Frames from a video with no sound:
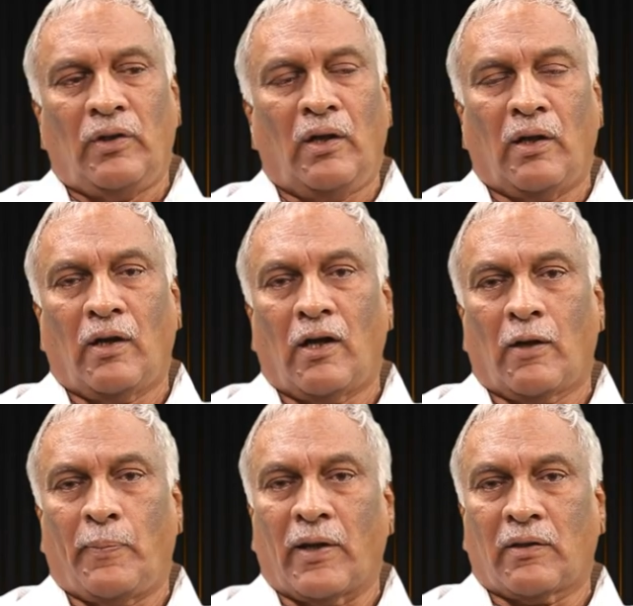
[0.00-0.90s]
వీళ్ళకి
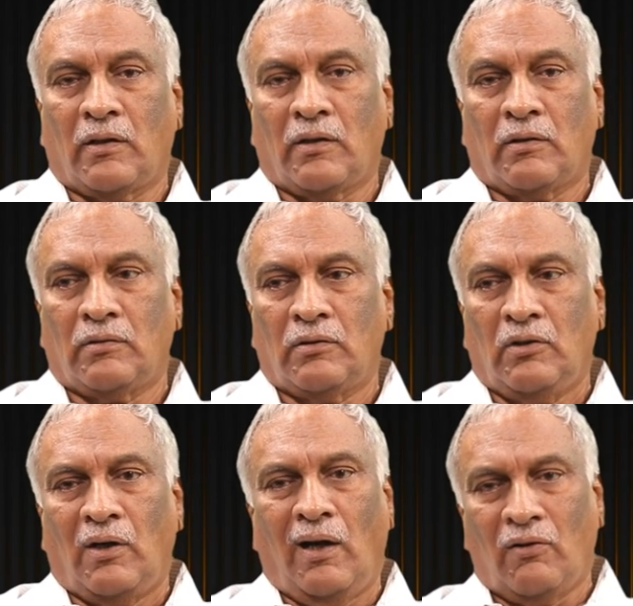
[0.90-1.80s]
వాళ్ళకి పడతలేదు
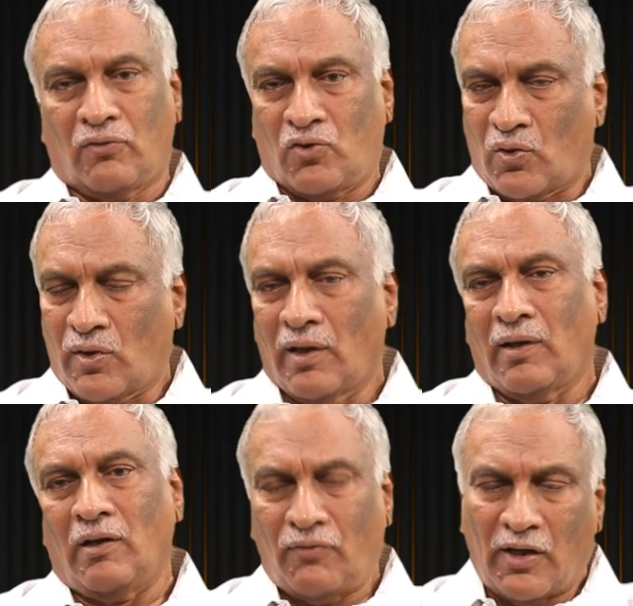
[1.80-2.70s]
వాళ్ళు
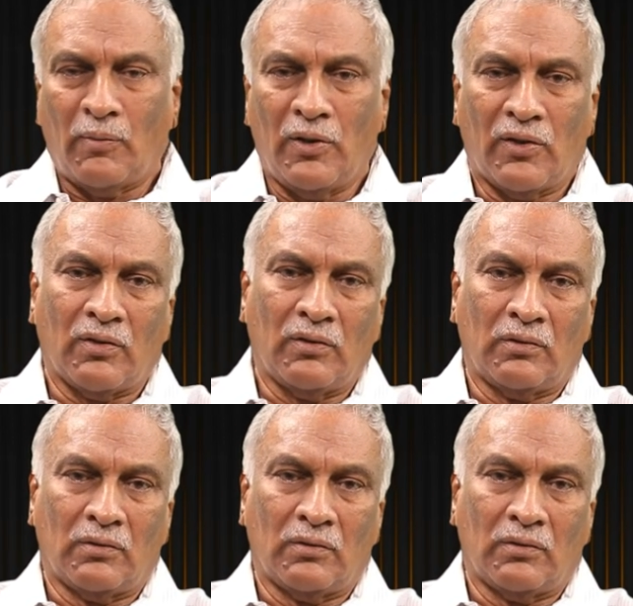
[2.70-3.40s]
చుట్టాలండి ఫ్యామిలీస్